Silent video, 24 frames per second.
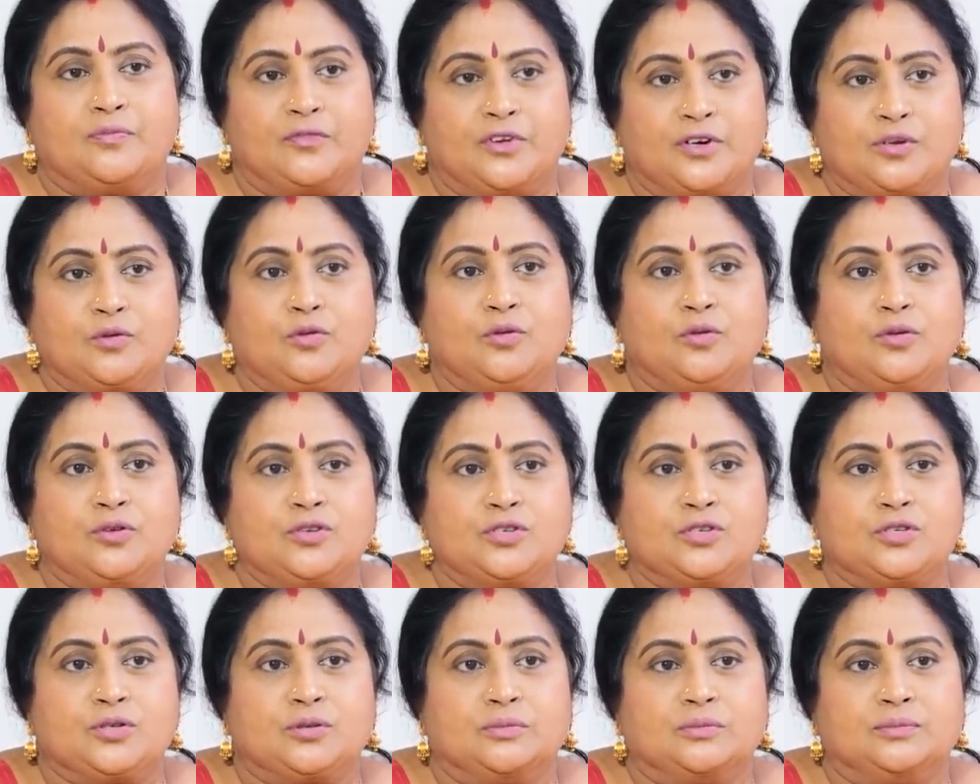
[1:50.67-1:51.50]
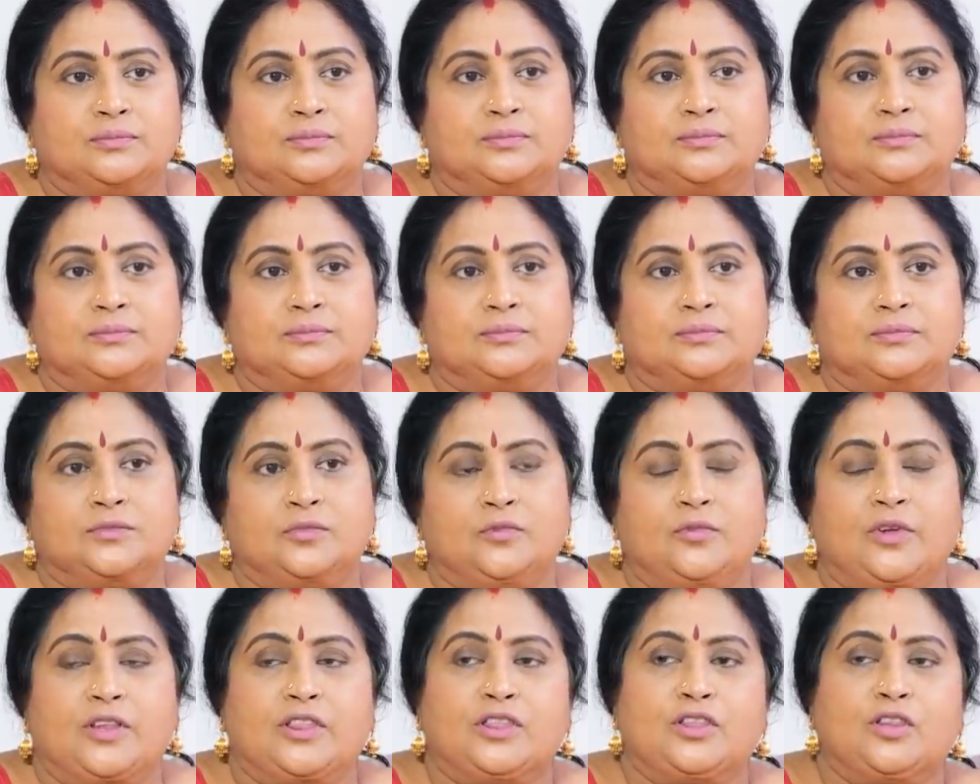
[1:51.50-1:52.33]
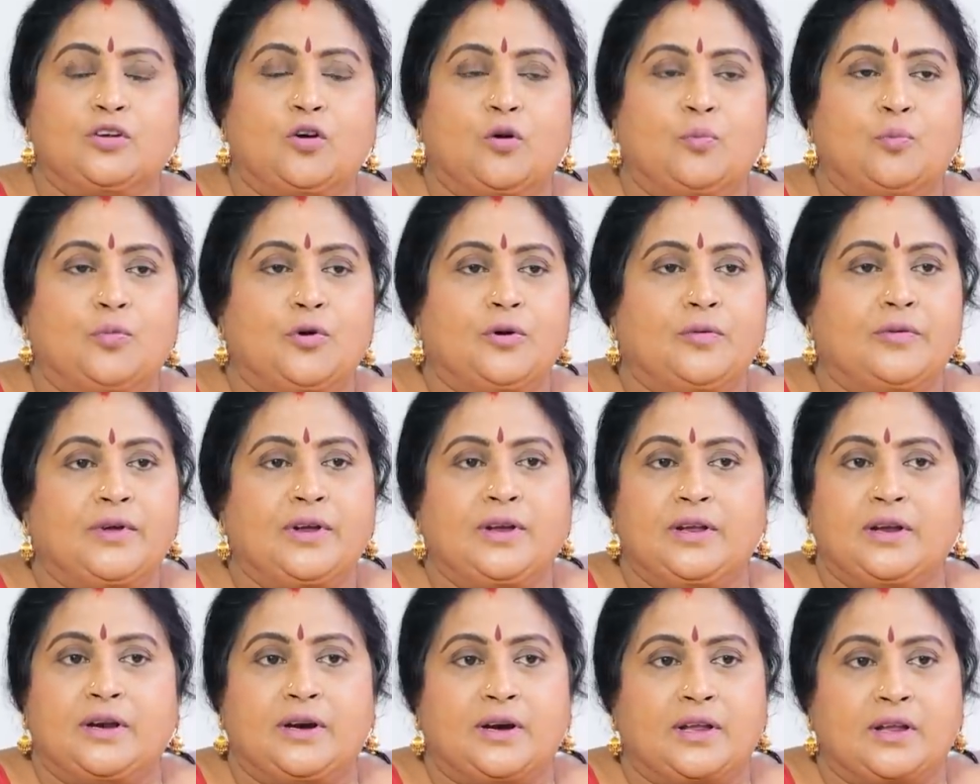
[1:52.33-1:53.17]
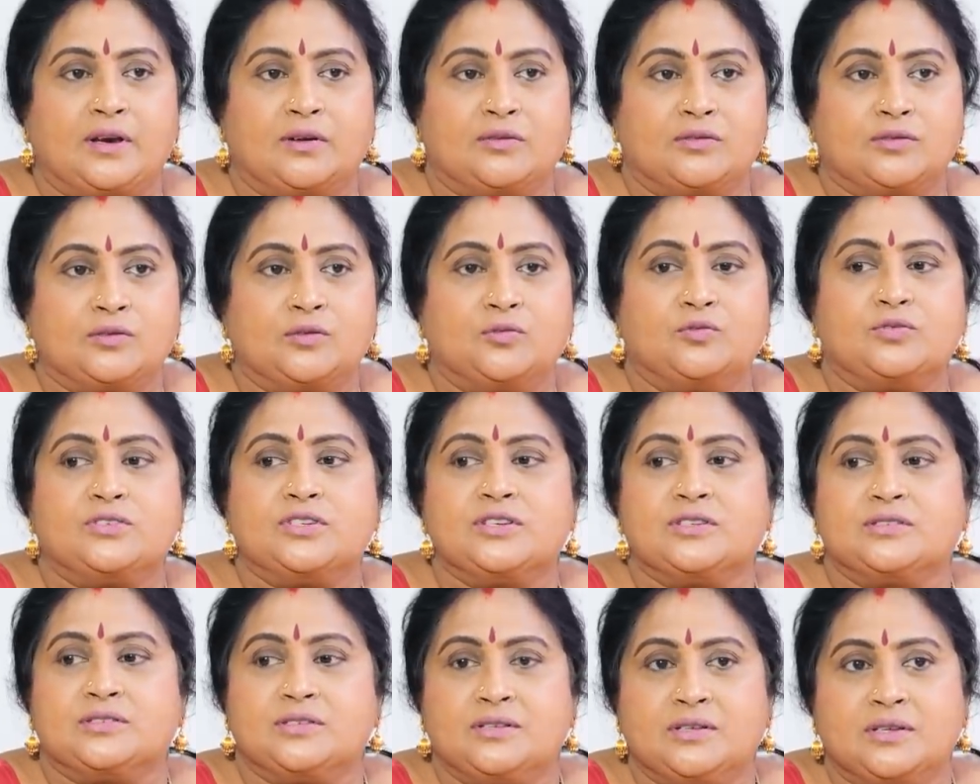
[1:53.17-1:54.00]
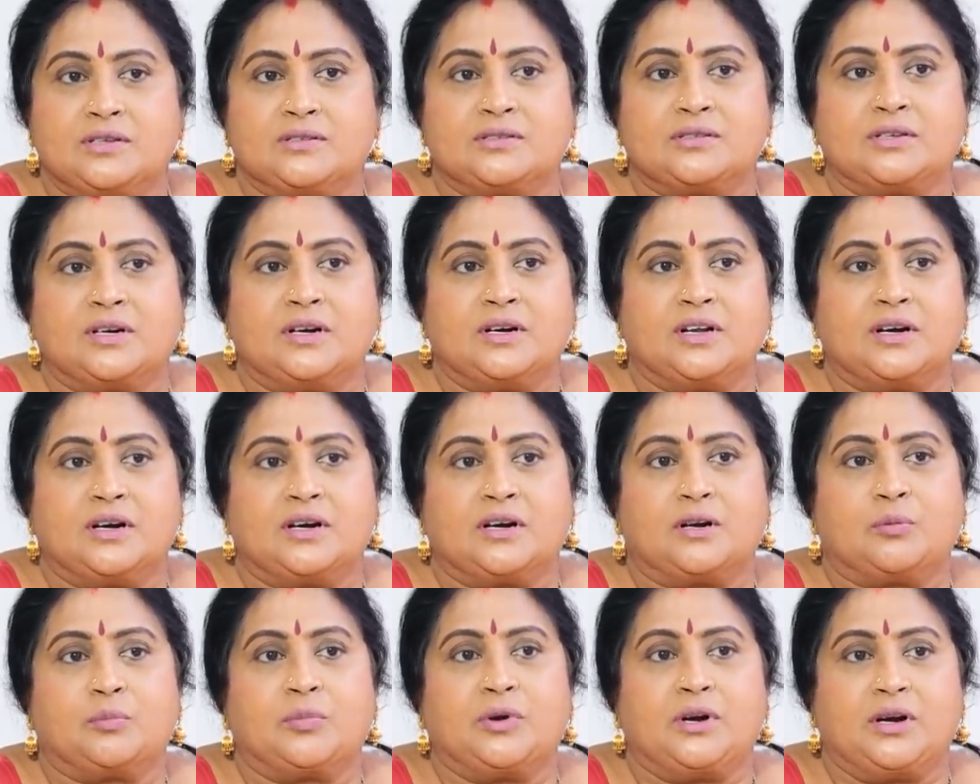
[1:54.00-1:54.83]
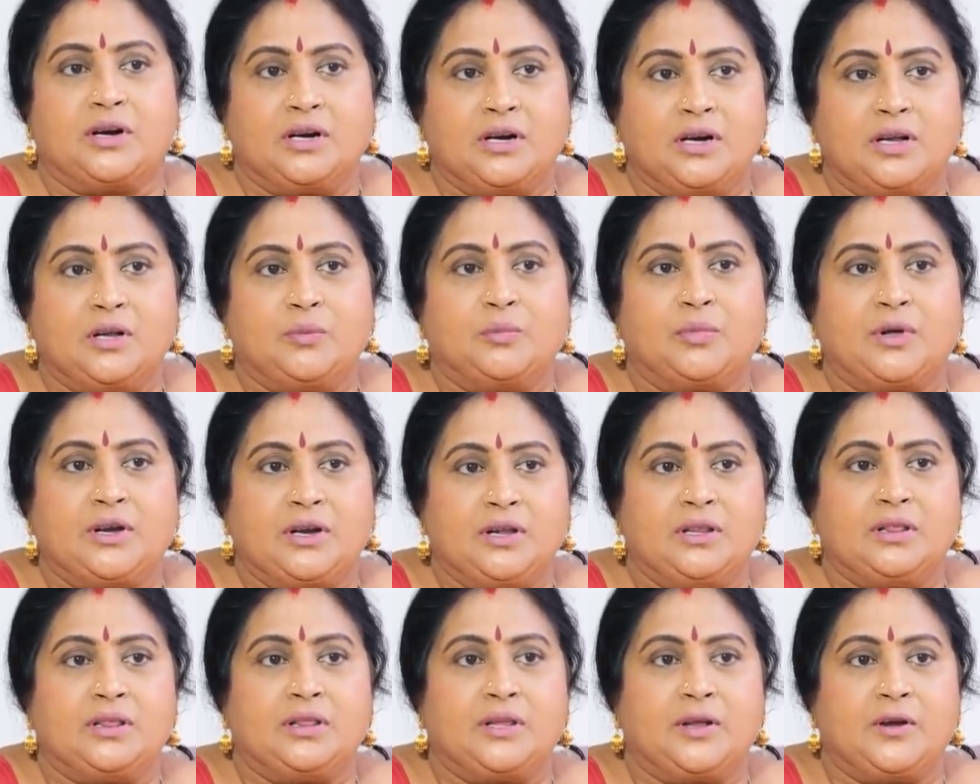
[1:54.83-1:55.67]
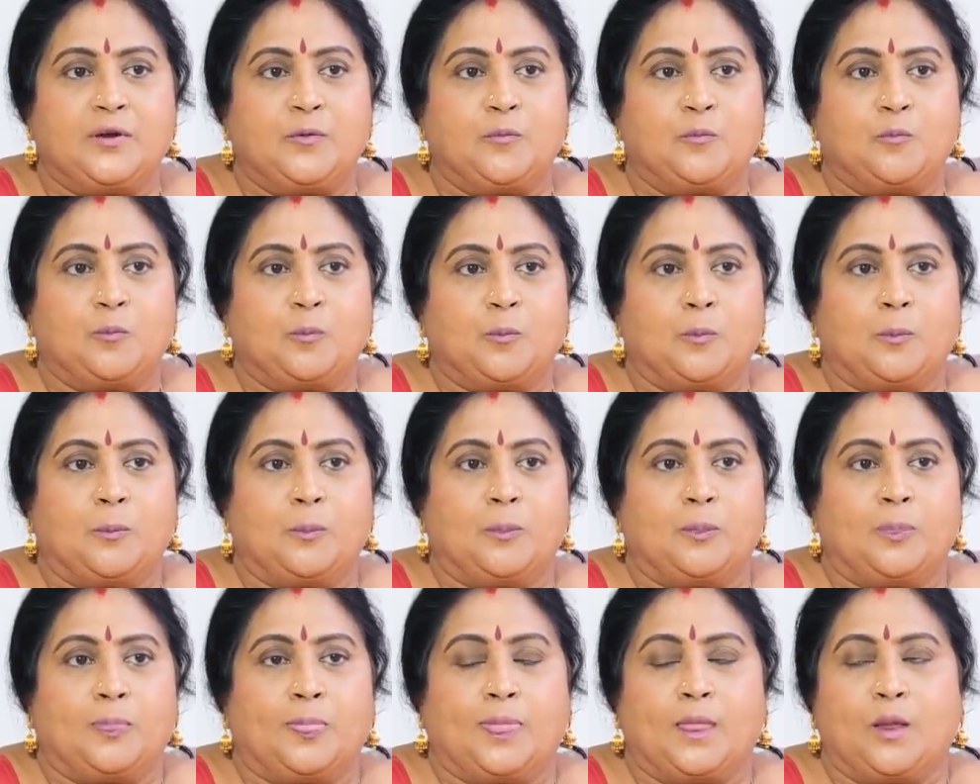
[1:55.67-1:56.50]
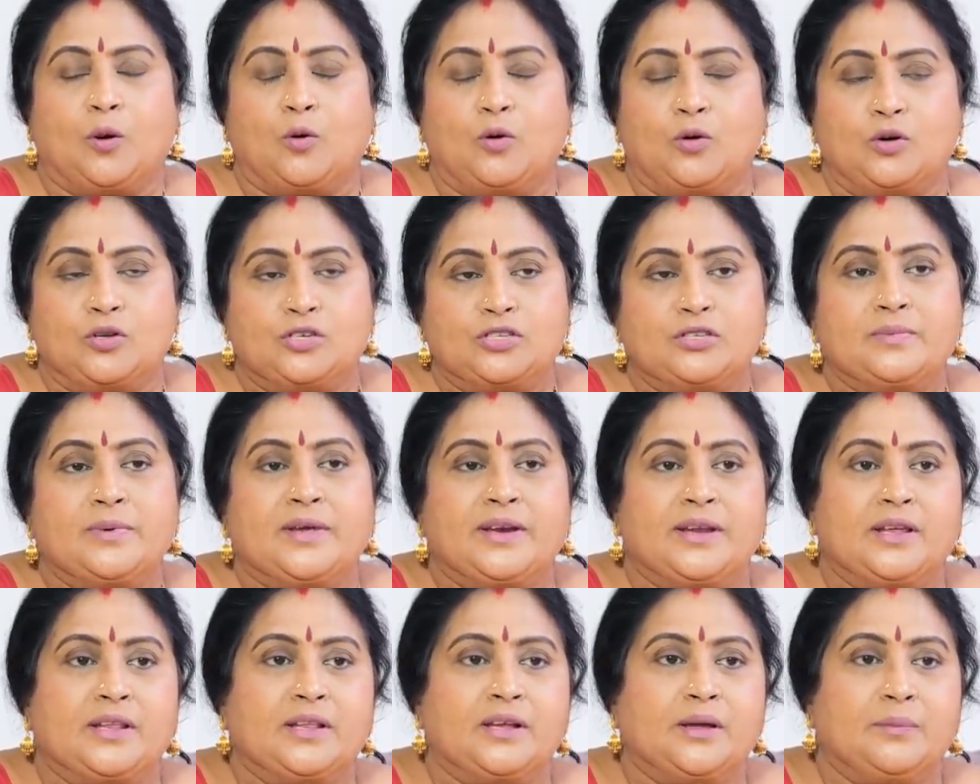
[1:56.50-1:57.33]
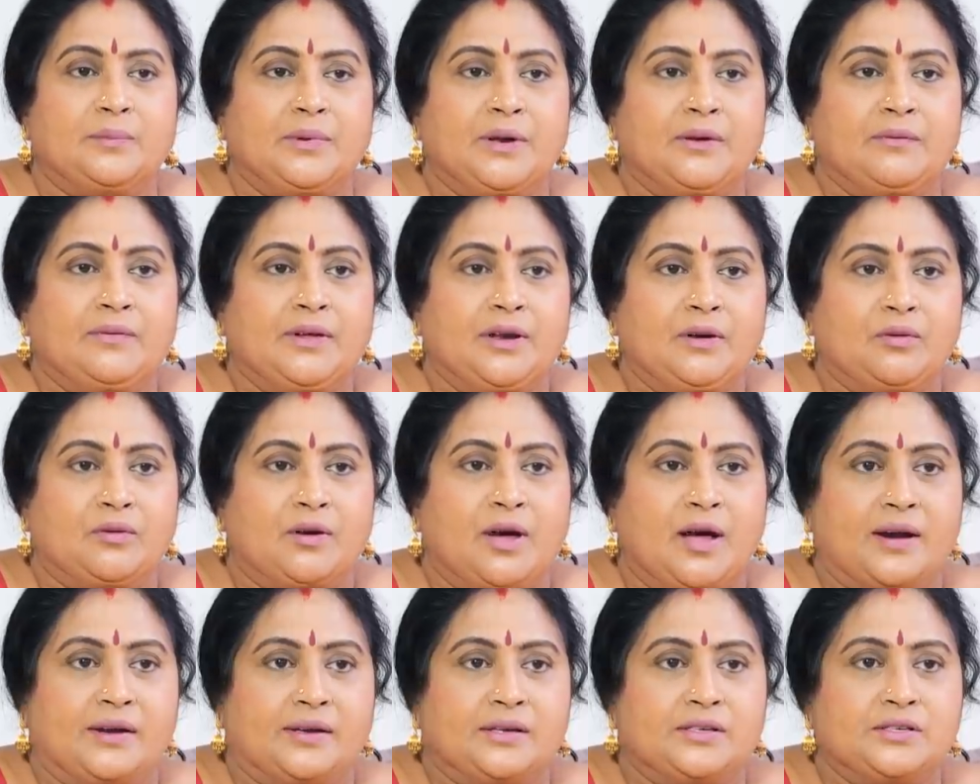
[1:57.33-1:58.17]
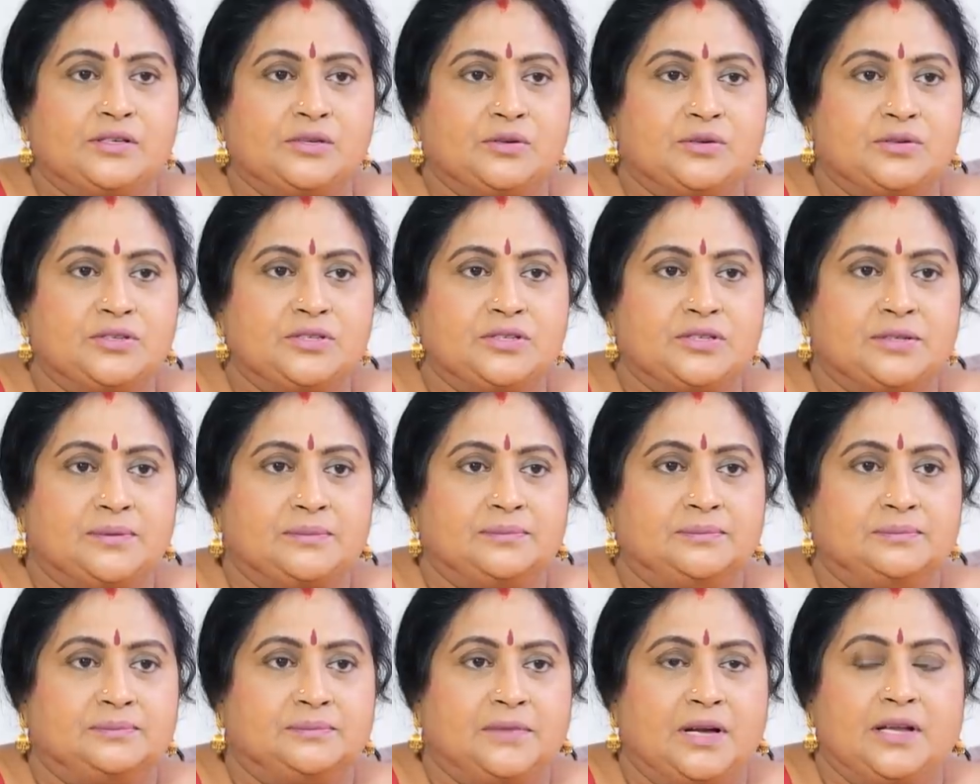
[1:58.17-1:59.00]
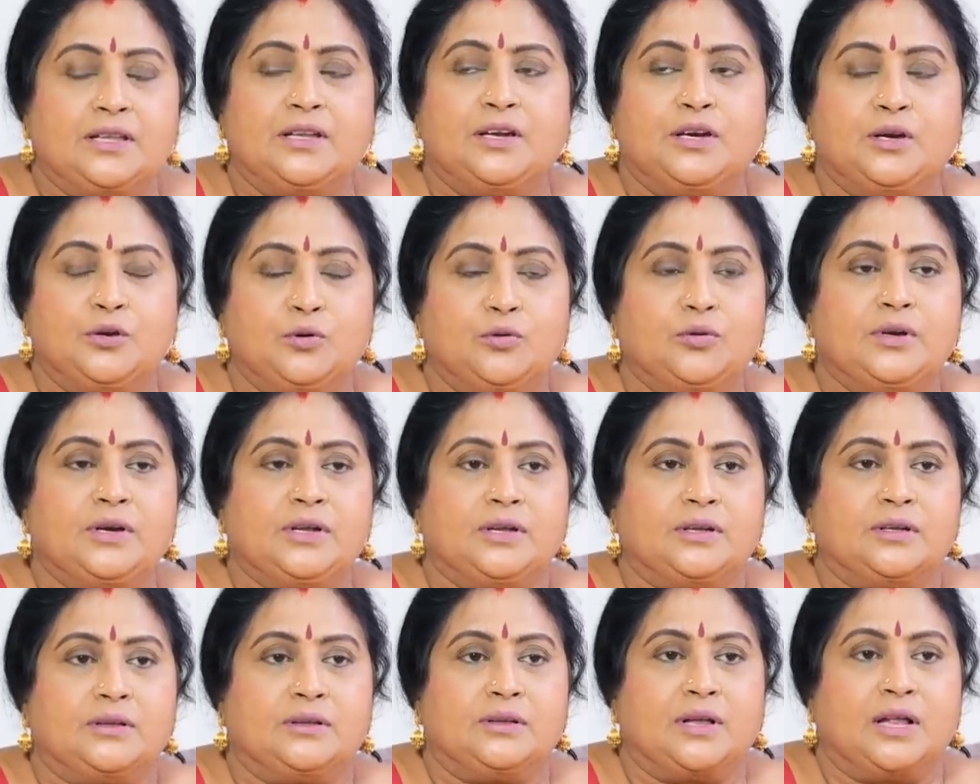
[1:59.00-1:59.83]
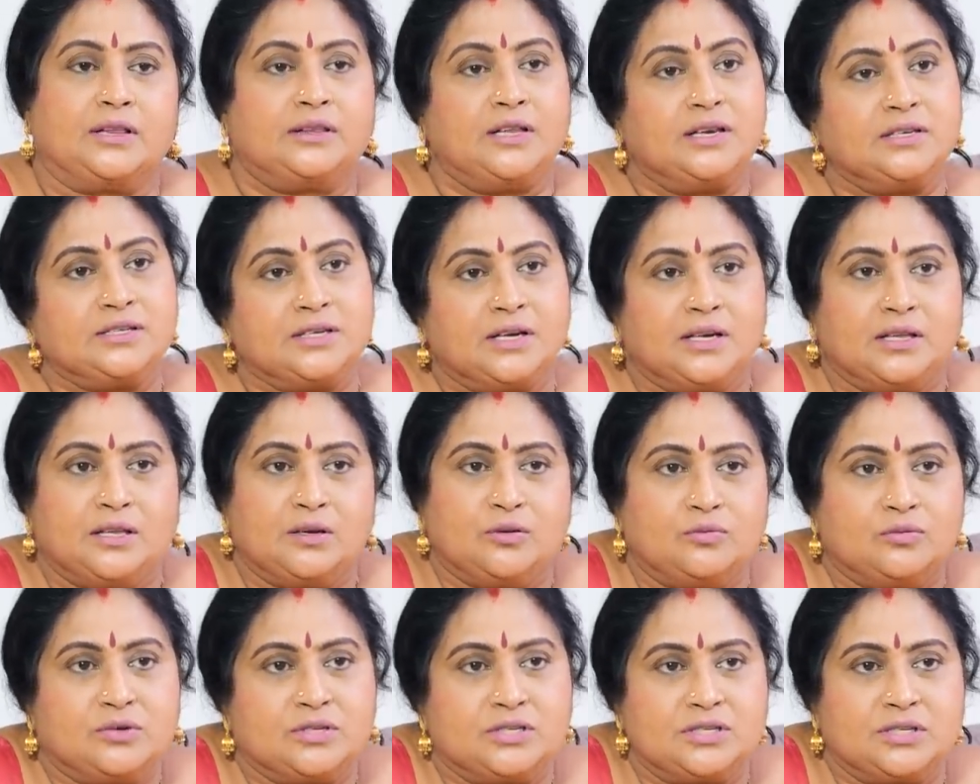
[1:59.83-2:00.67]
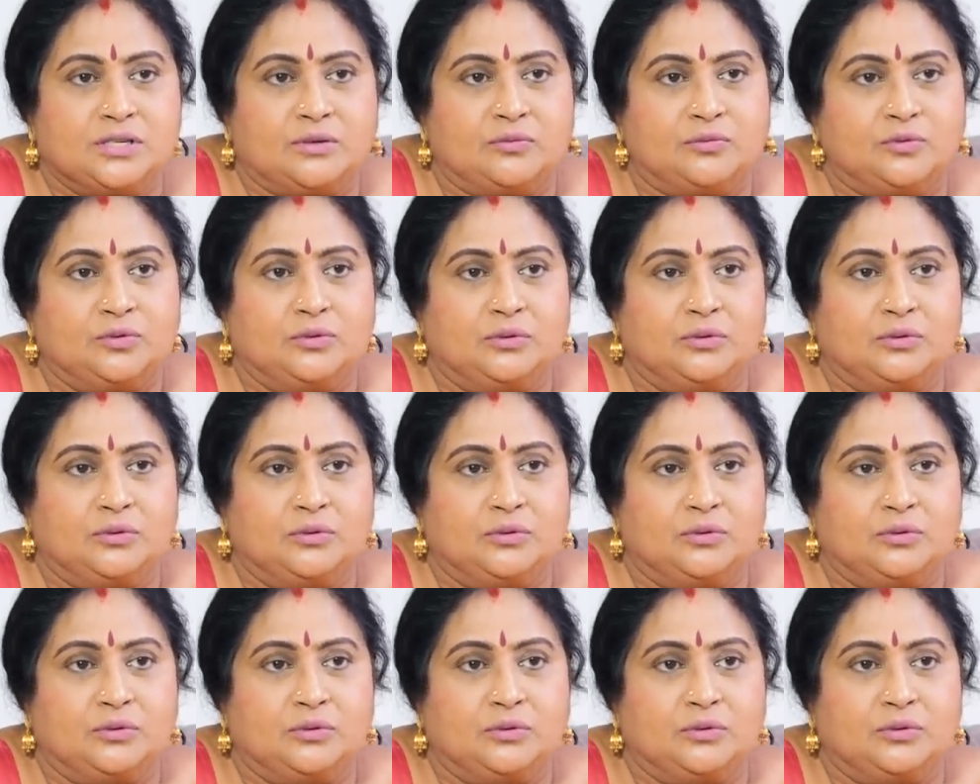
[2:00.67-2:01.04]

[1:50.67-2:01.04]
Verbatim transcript: వర్క్కి వచ్చావు నువ్వు ఎంత గొప్పడవైనా ఇక్కడ అనవసరం నువ్వు చేసేది అసిస్టెంట్ డైరెక్టర్ పని అంటే నీ పని ఇంతే ఒకళ్ళు వచ్చి మర్యాదగా పిలవాలి ఒక ఆర్టిస్ట్ని వచ్చి అది నీ డ్యూటీ అది తెలుసు కదా నువ్వు వచ్చావు